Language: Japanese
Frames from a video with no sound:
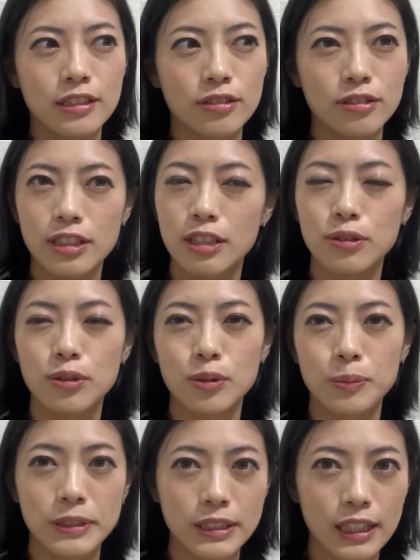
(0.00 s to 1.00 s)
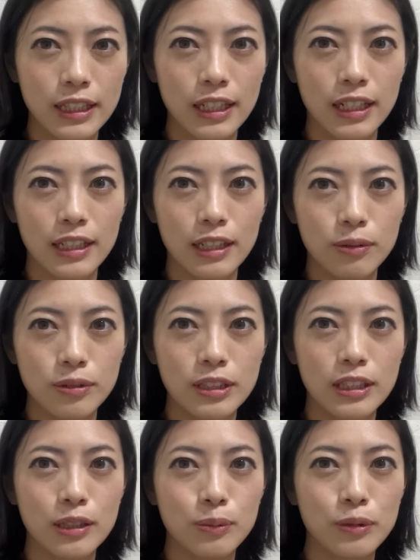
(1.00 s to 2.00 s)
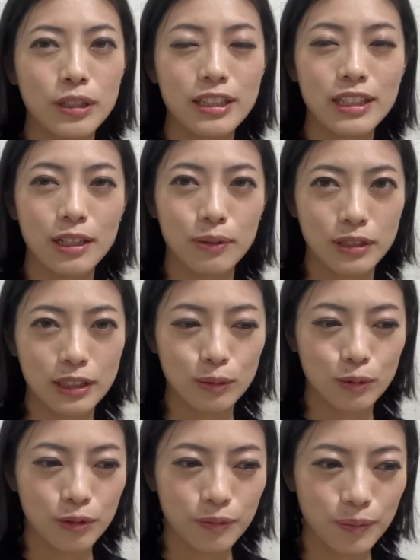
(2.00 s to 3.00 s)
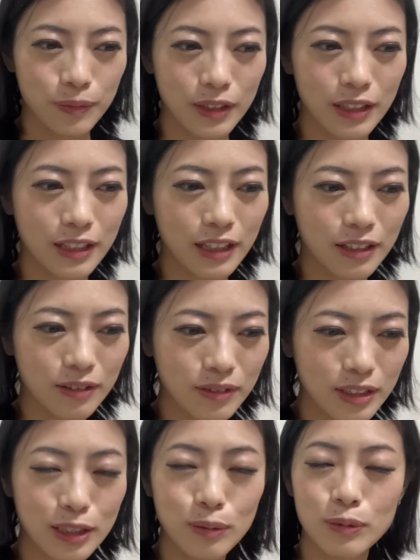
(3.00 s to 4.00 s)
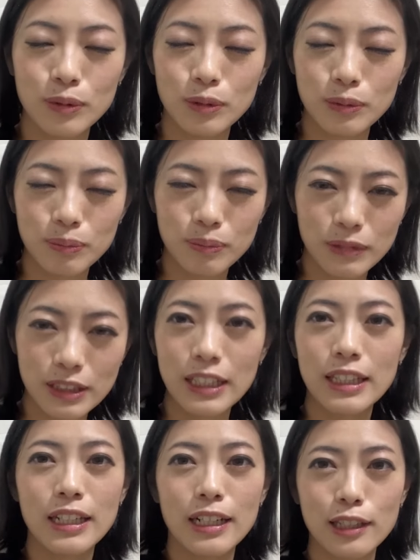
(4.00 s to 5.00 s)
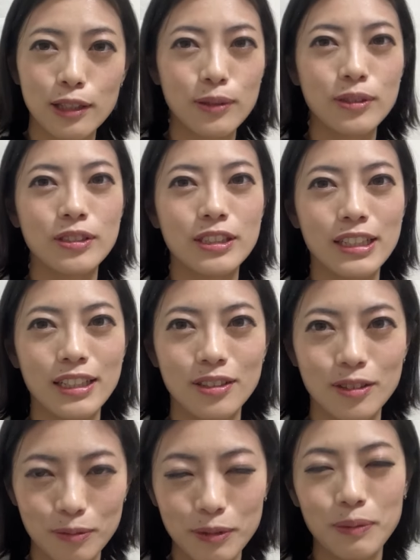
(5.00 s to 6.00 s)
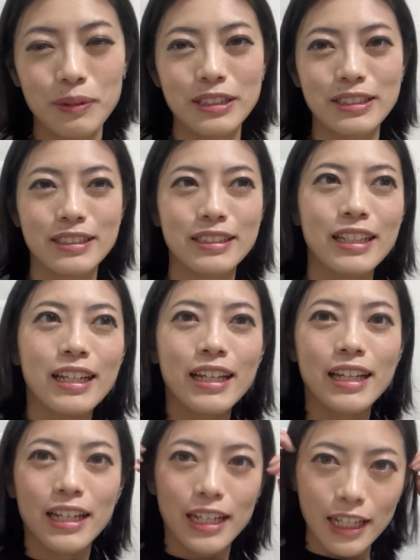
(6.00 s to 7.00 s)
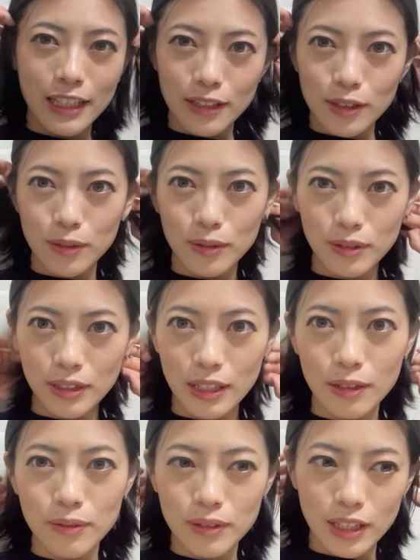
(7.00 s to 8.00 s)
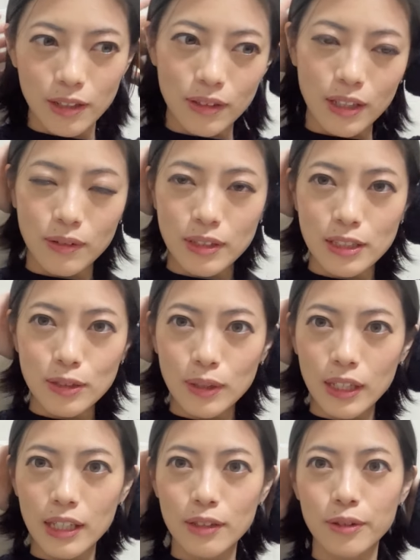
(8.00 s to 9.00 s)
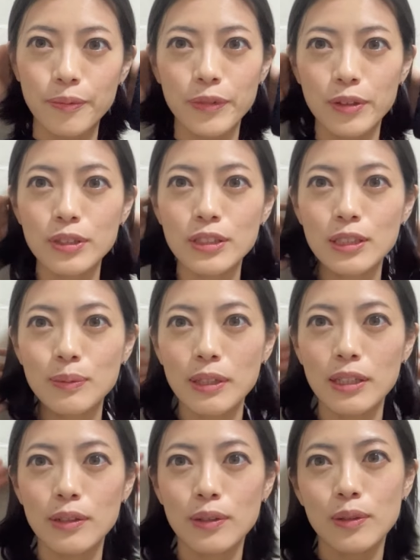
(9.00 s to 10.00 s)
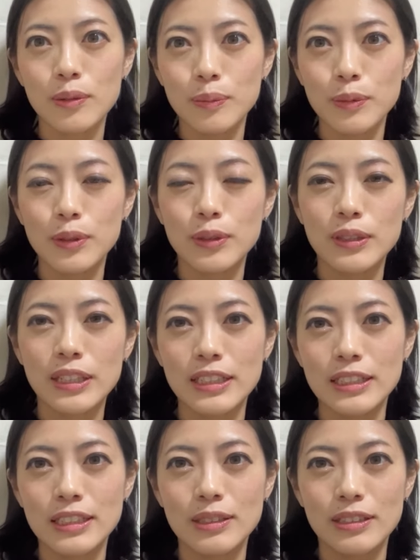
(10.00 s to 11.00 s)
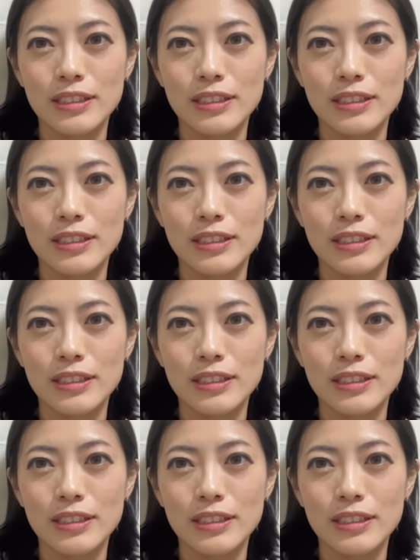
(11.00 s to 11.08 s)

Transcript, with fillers: 売ってるとこ見つけたらね教えてもらいたい、私も。なんで私も見つけたら共有したいと思います。はい、ということで今回はね私の部屋のおすすめのものたち